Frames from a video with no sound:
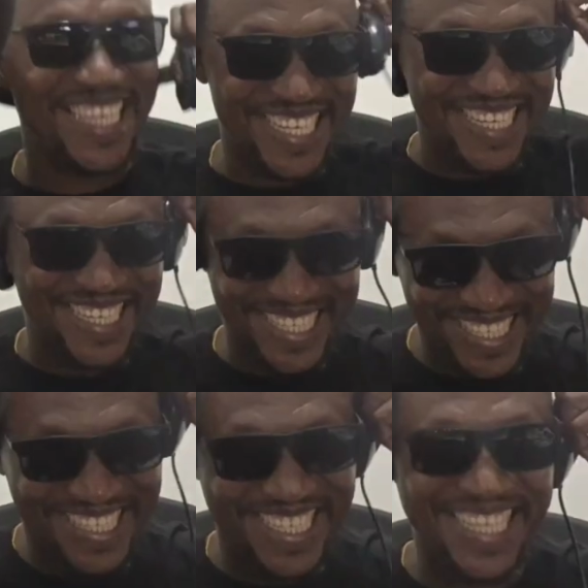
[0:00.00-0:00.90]
Ya
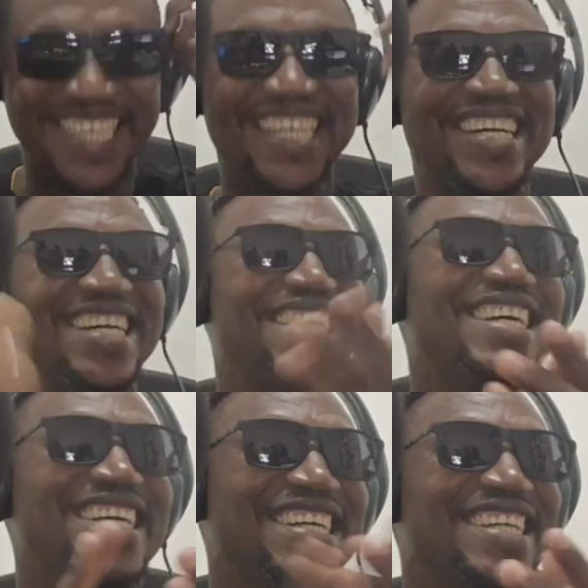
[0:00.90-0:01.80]

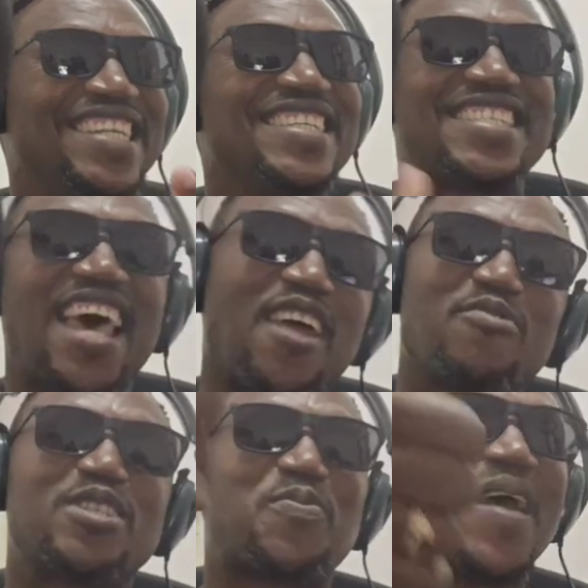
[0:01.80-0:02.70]
Salam respect.
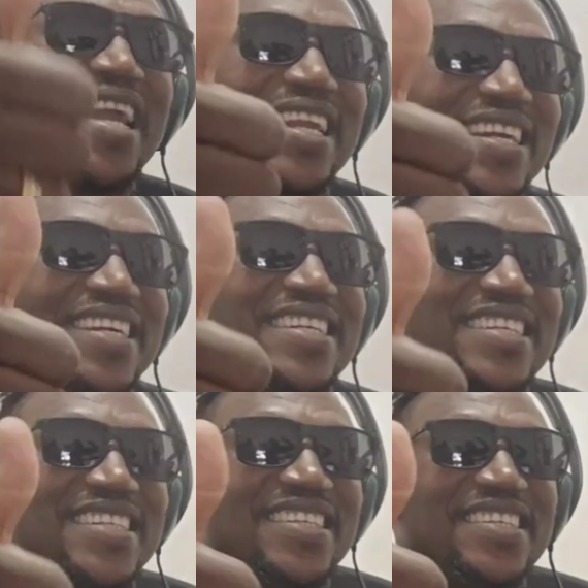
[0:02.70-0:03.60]
Salam respect.
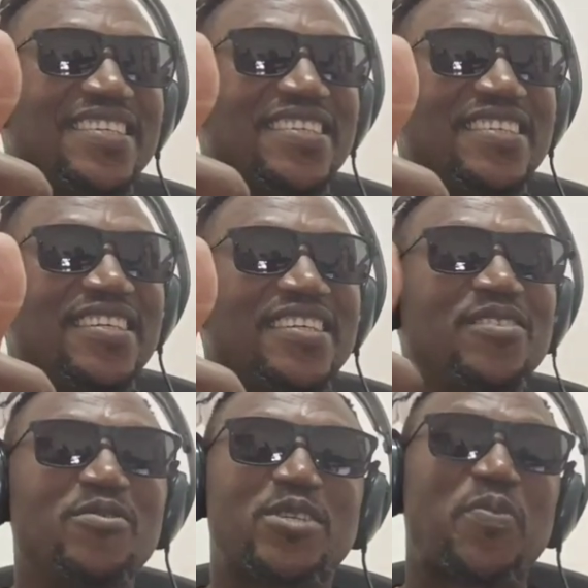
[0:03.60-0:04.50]
Respect or die.
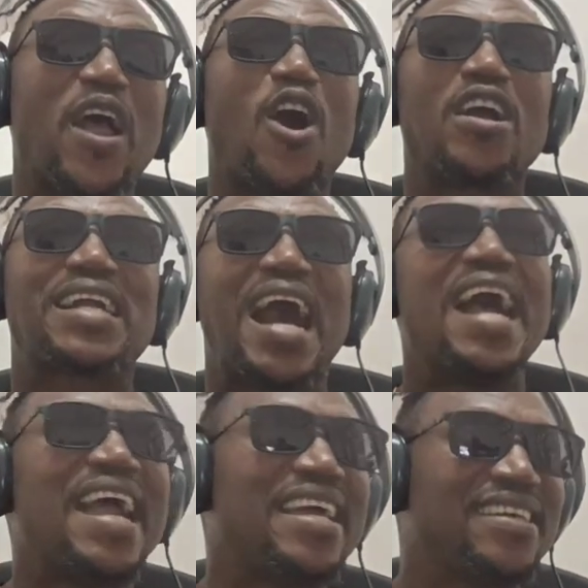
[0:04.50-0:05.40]
Respect or
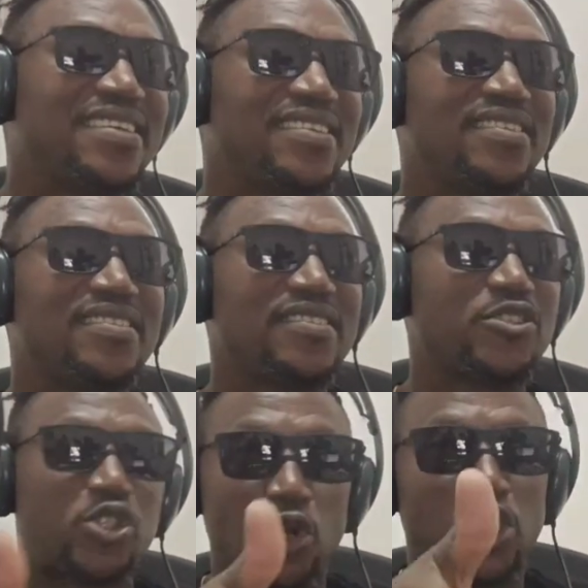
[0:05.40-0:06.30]
die. Setuju.
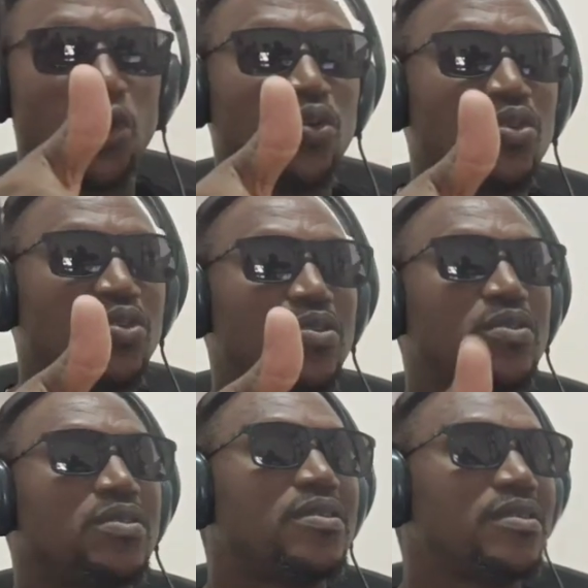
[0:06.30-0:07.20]
Setuju.
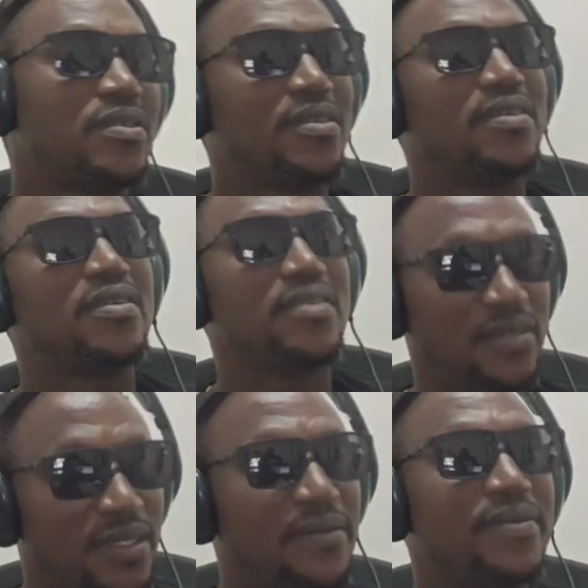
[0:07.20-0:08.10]
Iya.
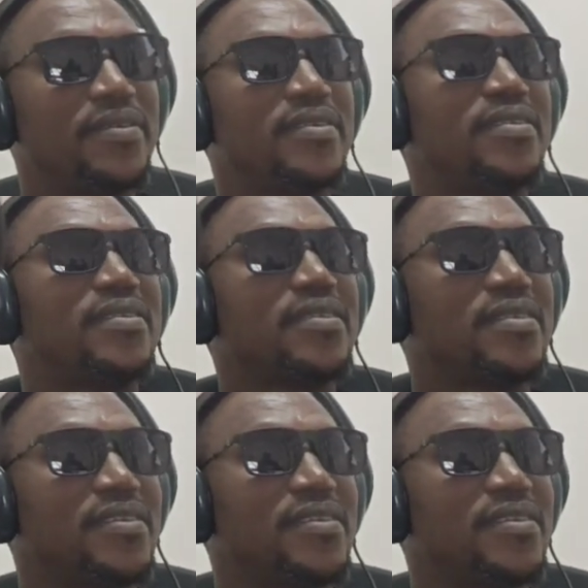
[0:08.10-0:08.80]
Kenapa?